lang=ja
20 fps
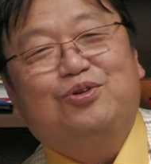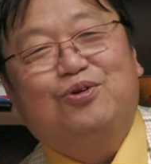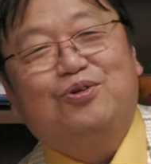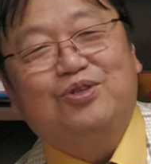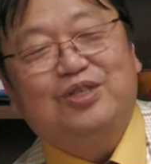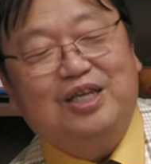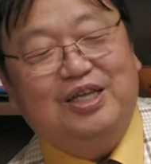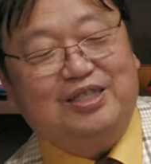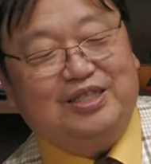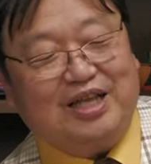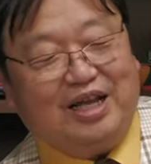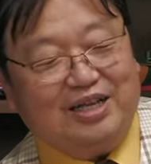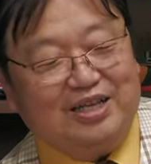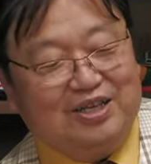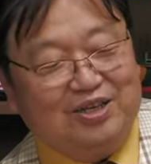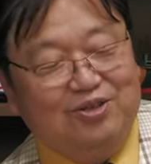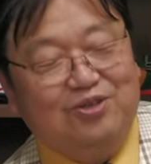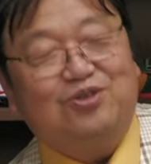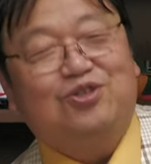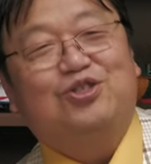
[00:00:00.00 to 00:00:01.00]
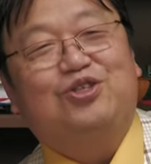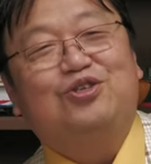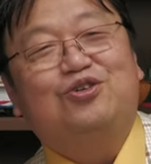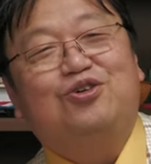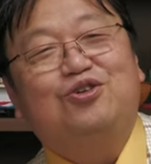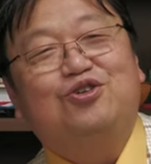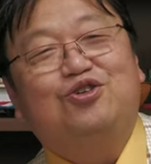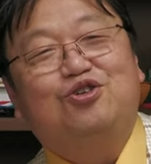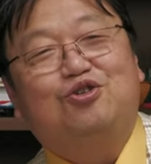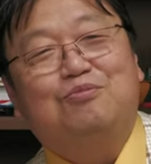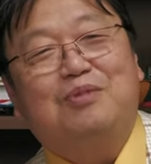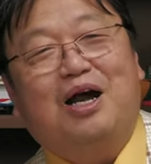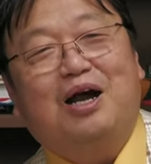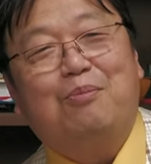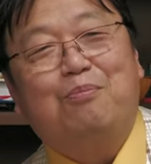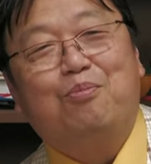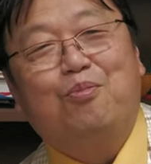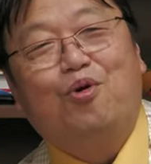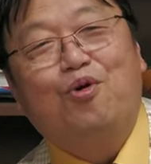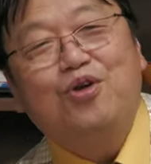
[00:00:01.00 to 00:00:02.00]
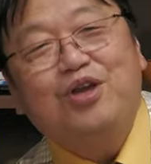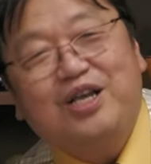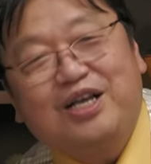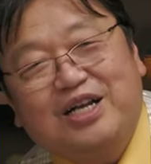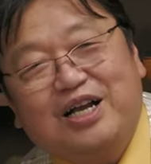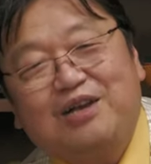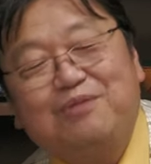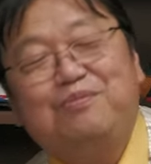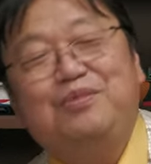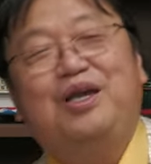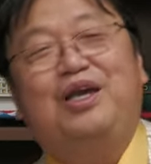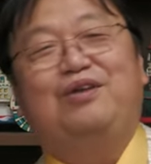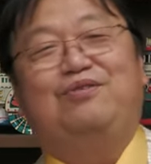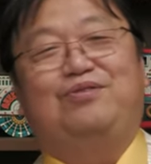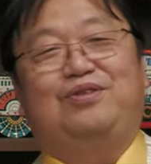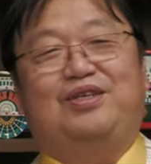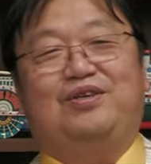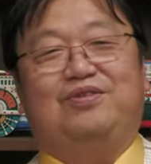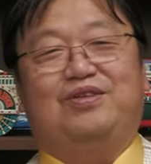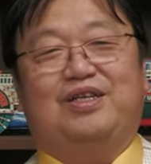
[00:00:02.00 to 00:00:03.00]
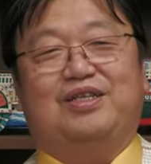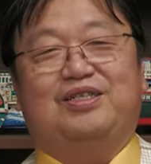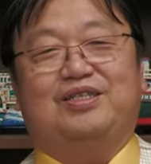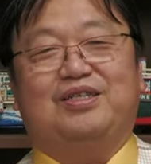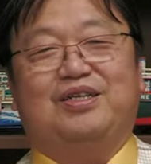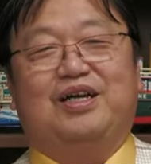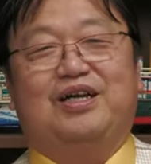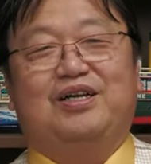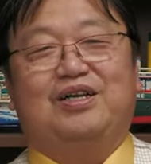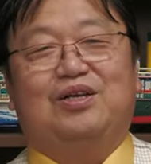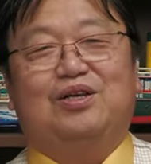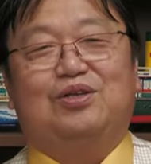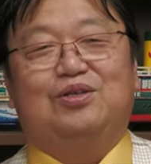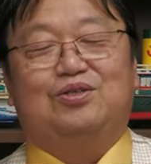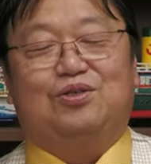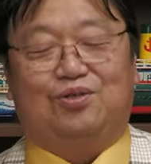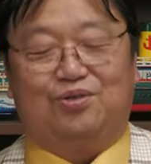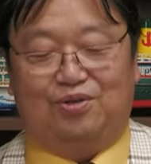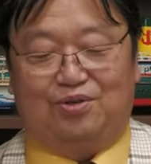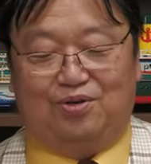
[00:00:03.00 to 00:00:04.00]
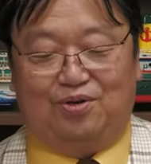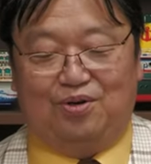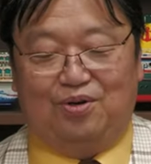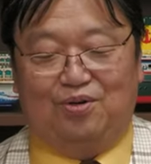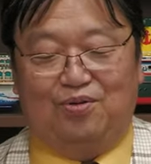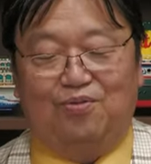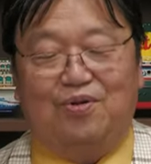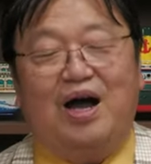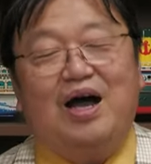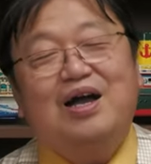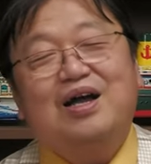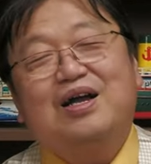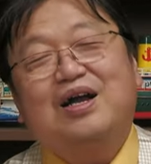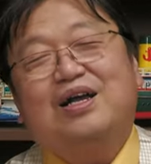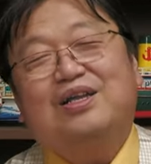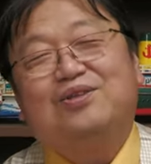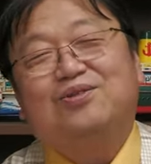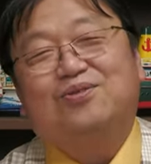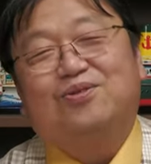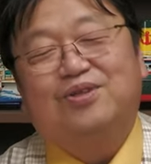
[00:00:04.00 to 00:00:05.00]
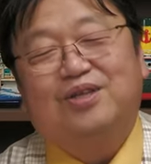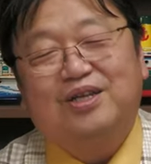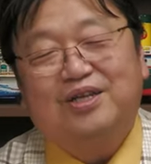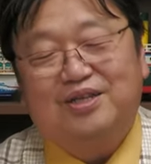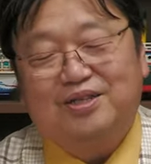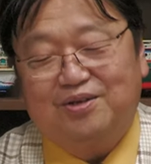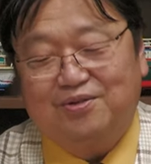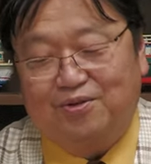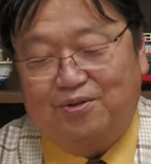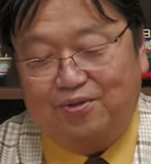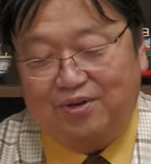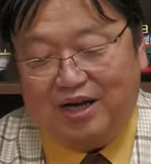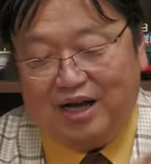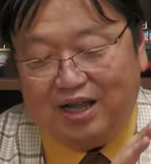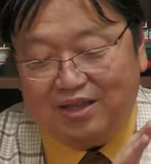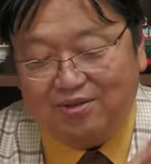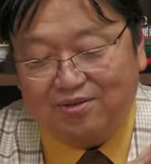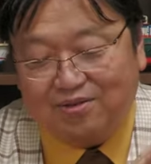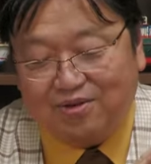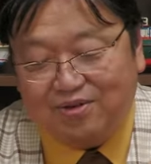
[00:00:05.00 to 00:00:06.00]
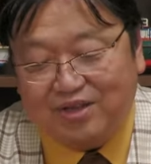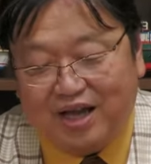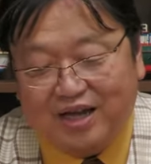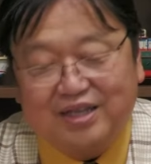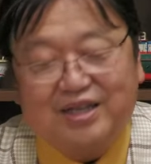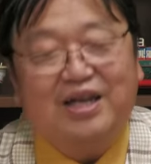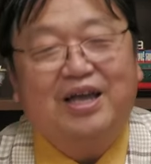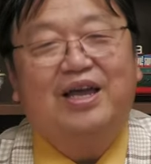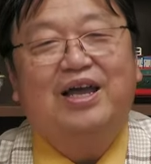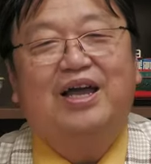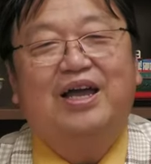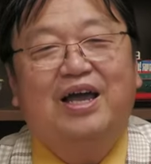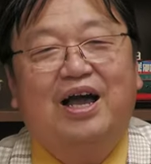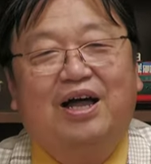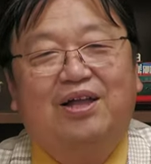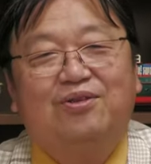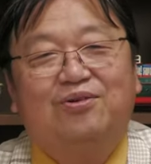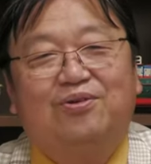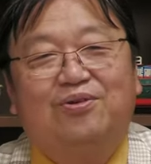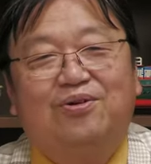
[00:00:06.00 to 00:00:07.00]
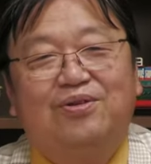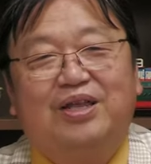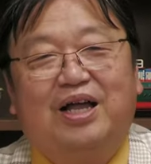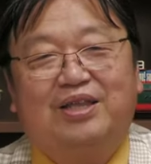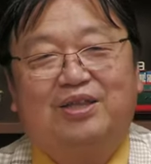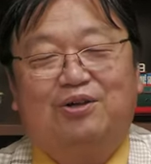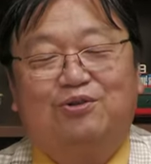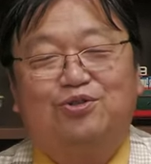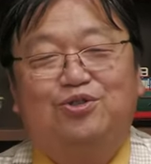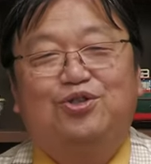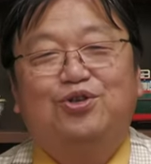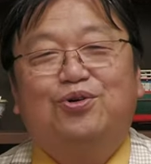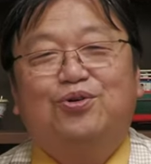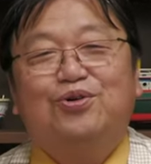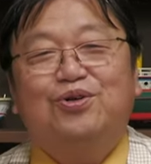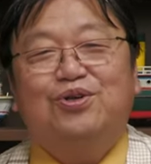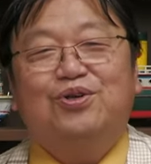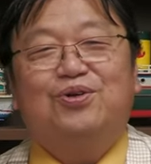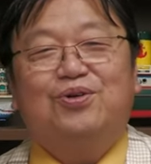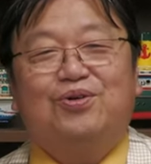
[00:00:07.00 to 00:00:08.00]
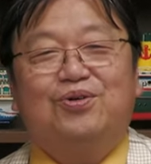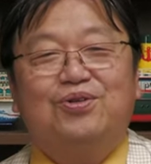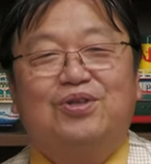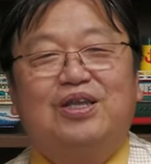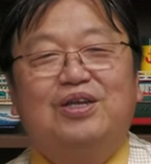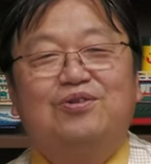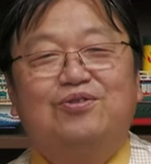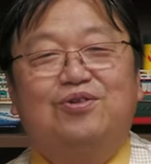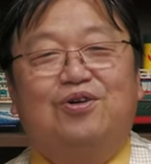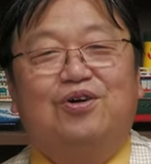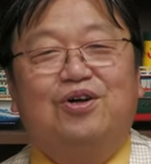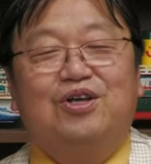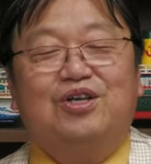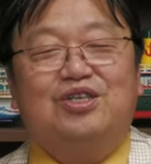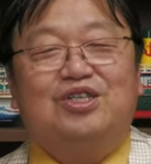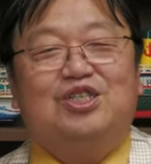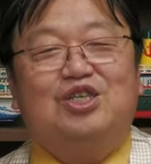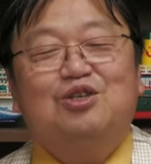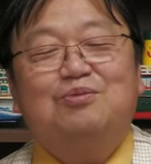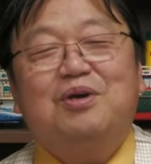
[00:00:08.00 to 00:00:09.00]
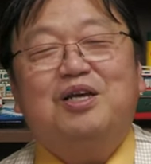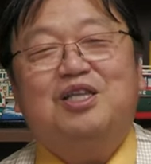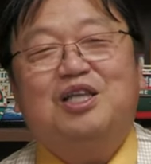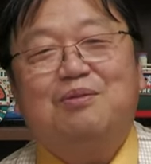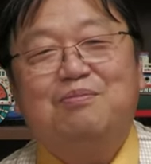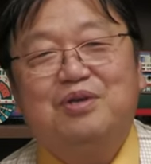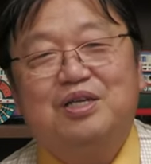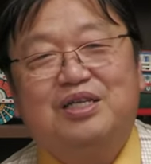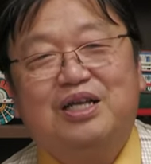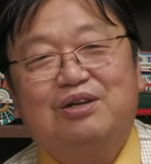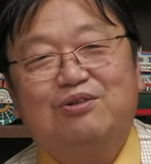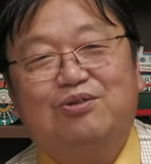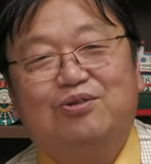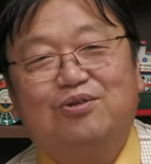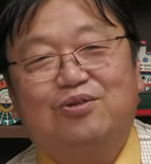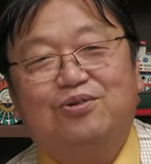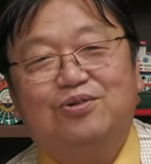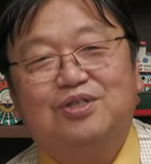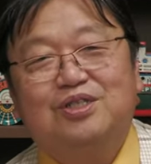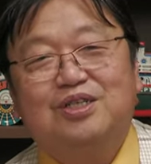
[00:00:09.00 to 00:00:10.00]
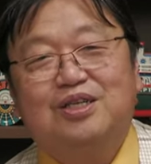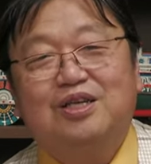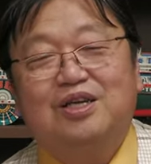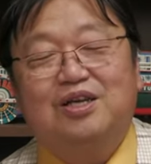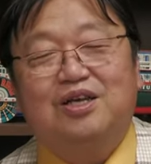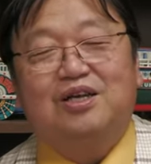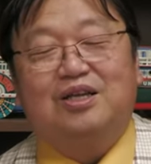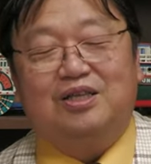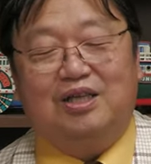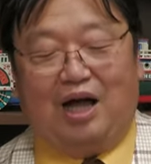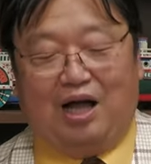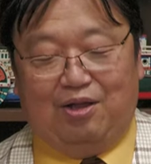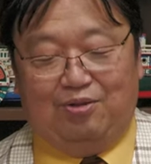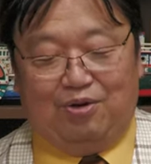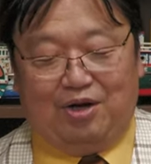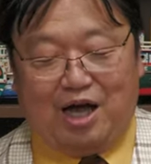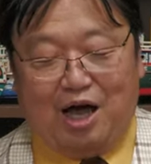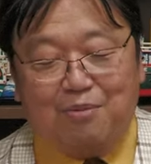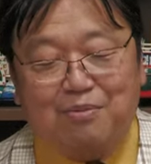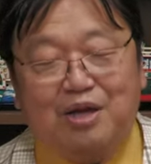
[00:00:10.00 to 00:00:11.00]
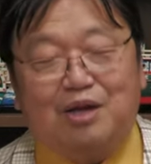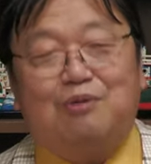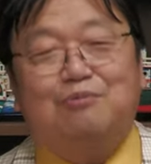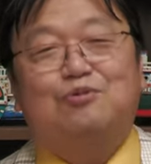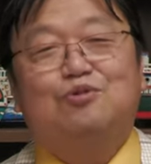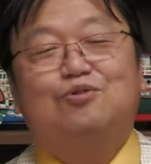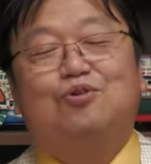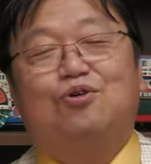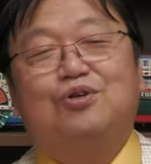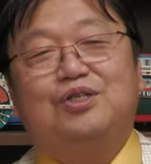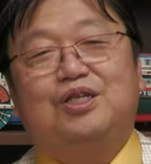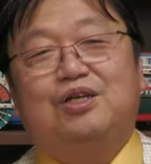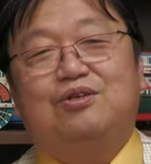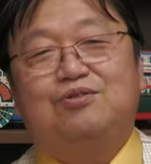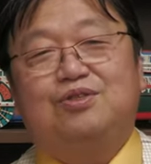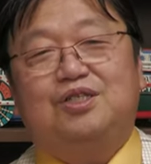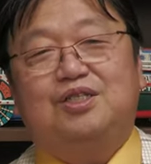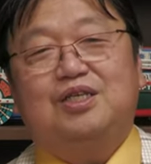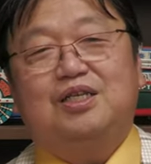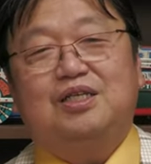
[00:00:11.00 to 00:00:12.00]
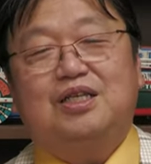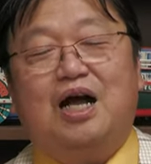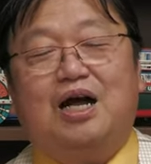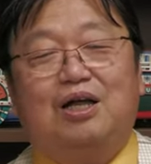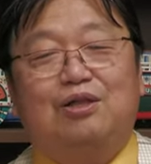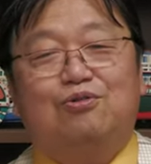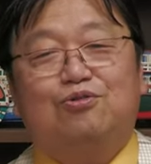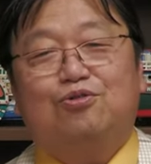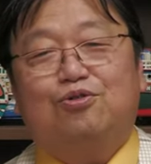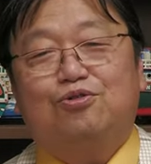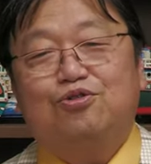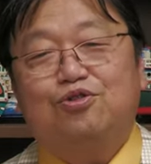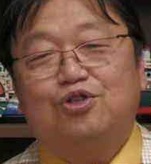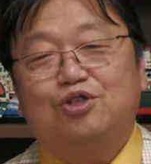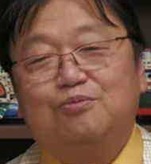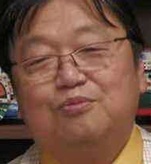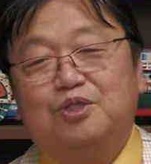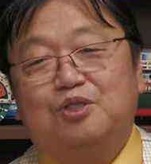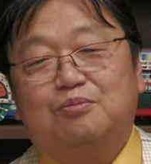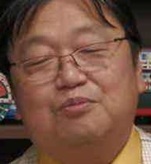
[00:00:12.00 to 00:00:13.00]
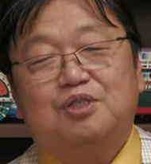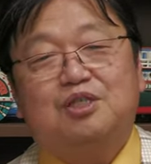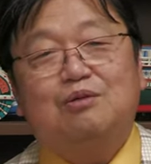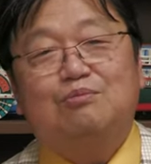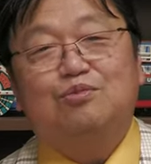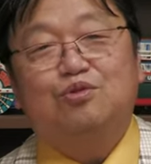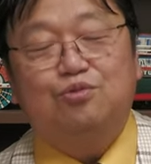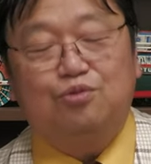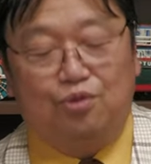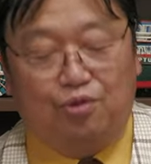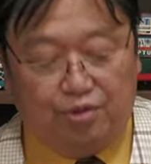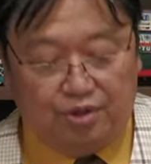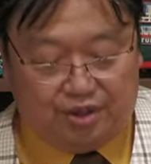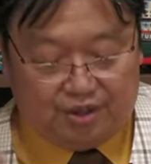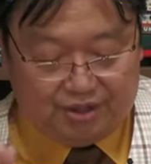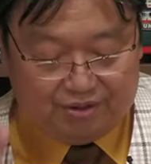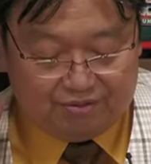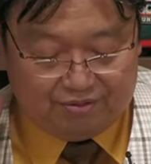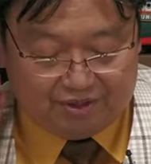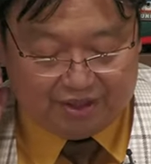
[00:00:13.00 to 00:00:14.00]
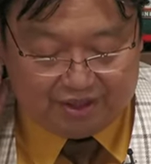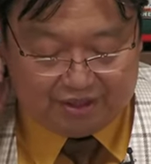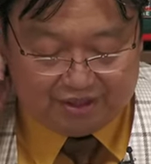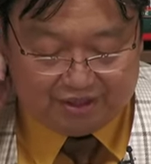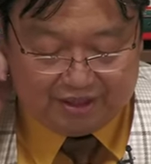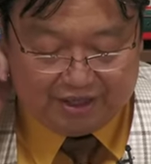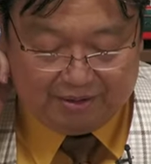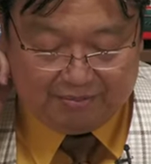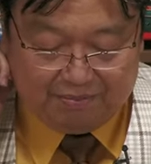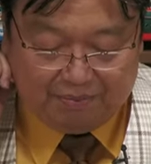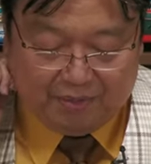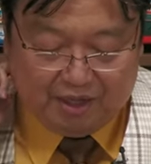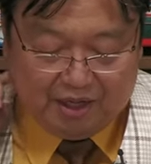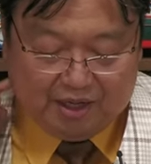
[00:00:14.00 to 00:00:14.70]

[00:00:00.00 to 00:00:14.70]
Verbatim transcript: こうにさっきの白い車がもう一回見えるっていうですね、そのワンカットでこうカット内であのなんだろう、状況っていうのを全て見せると同時に、あのカメラも動いてるし、中の登場人物も全部動いてるんですね。